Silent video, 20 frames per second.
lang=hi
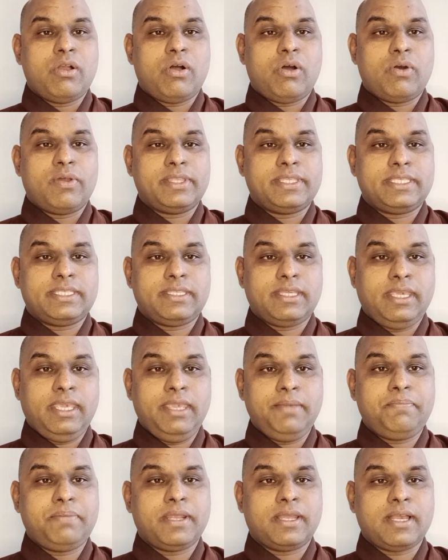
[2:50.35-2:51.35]
और
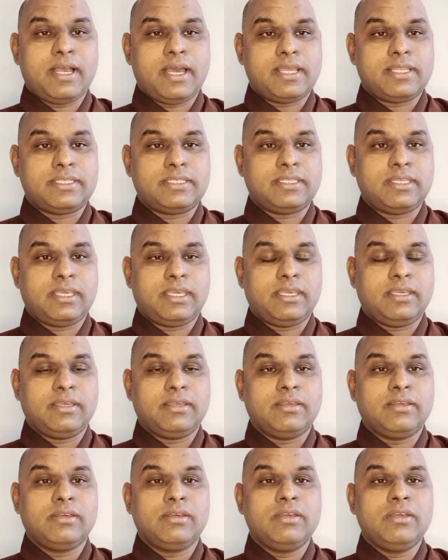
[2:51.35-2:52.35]
सही प्रकार से
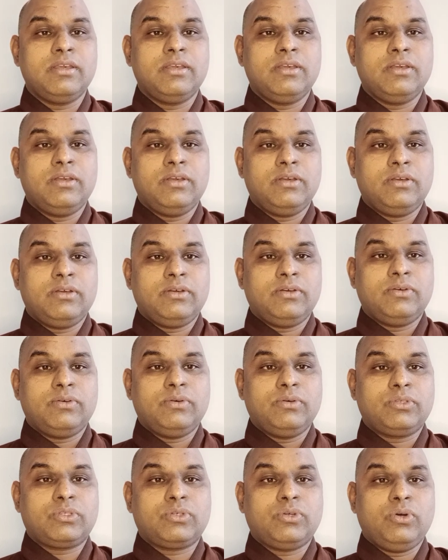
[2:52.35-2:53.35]

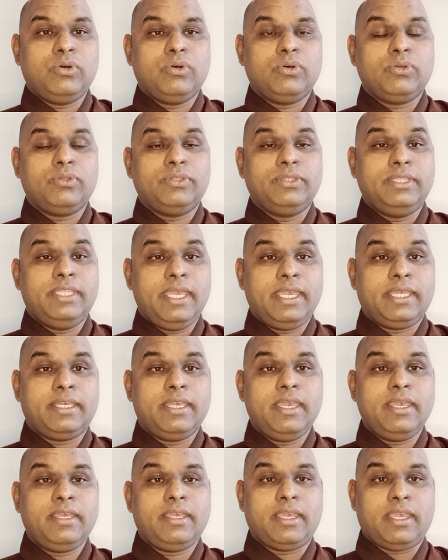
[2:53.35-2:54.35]
उसको
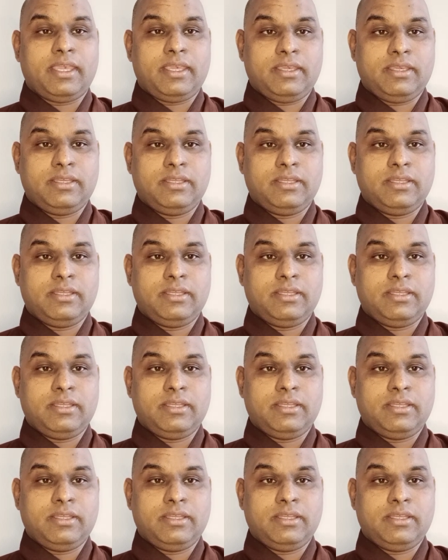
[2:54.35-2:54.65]
देखेंगे